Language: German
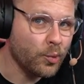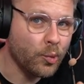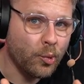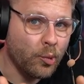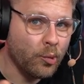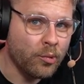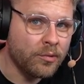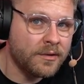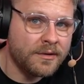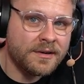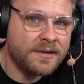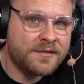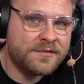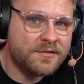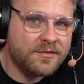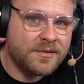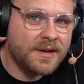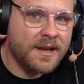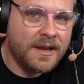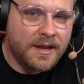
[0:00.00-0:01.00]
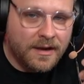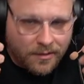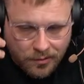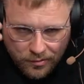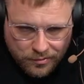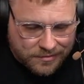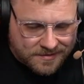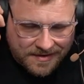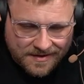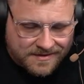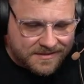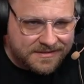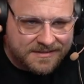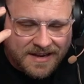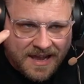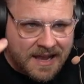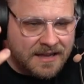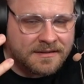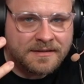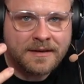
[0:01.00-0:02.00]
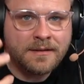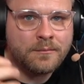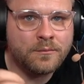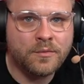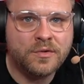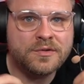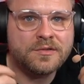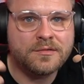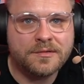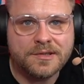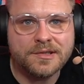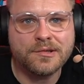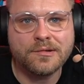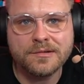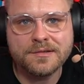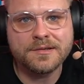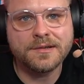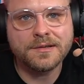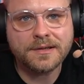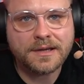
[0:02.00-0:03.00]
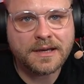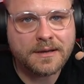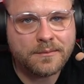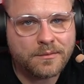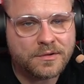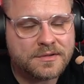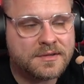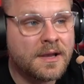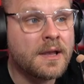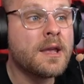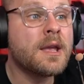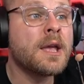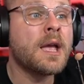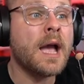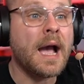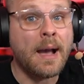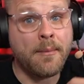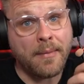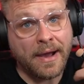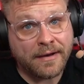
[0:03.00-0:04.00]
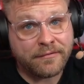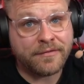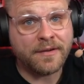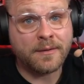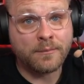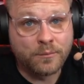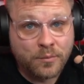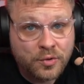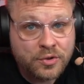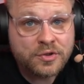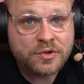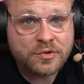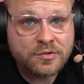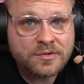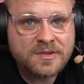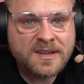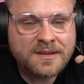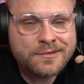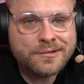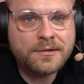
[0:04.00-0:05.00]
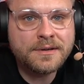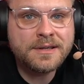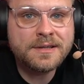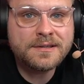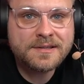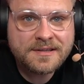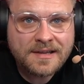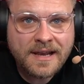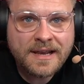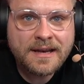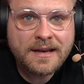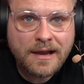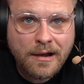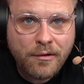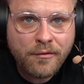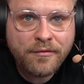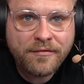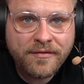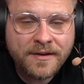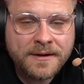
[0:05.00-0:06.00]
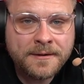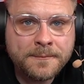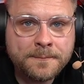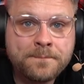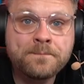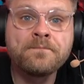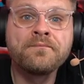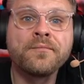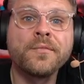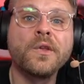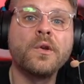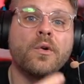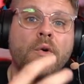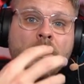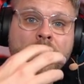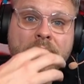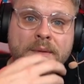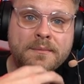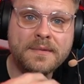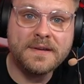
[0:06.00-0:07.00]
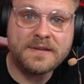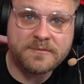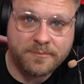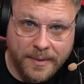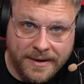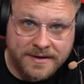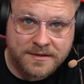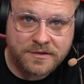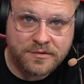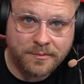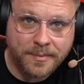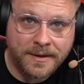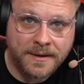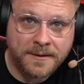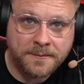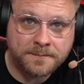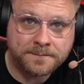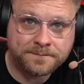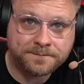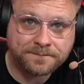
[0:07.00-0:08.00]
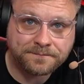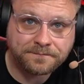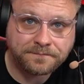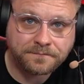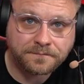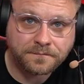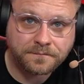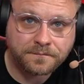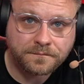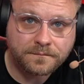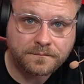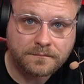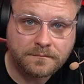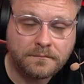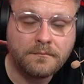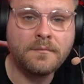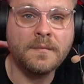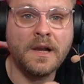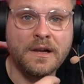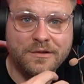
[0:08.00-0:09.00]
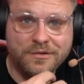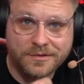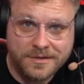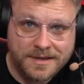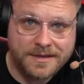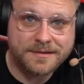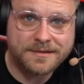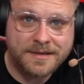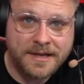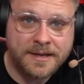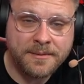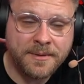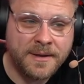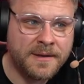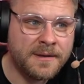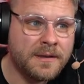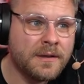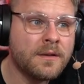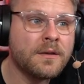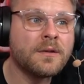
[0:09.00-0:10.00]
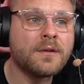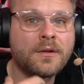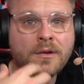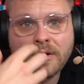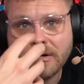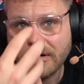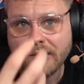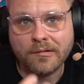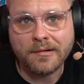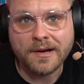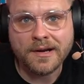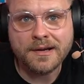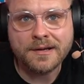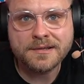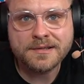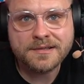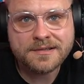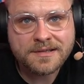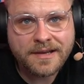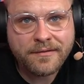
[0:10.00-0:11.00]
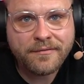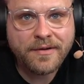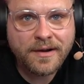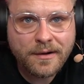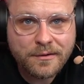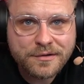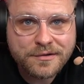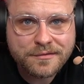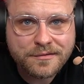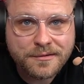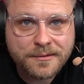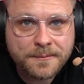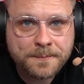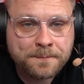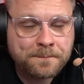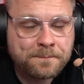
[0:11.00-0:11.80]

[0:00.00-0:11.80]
ohne dass du nachher großartig nachdenken musst und dich konzentrieren musst. Am Anfang musst du natürlich Zeit aufwenden, um ihm das beizubringen, also dir selber, und dann kannst du es einfach ausführen.